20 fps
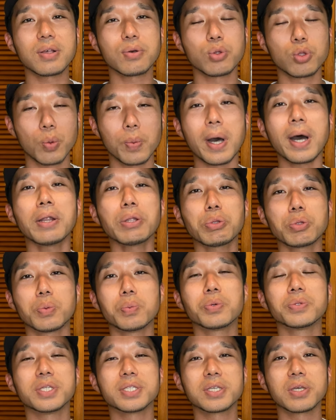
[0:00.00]
こともあると
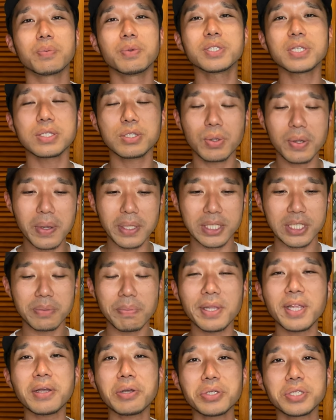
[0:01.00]
思うんですけど、別にそれは
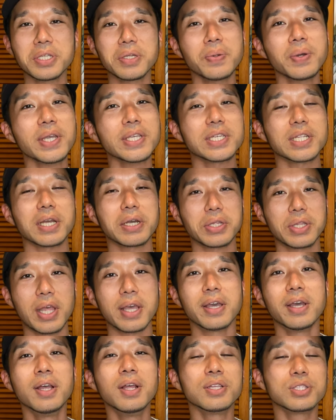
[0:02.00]
冷たくしてるわけじゃなく
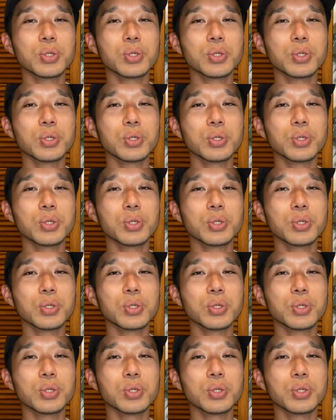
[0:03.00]
て、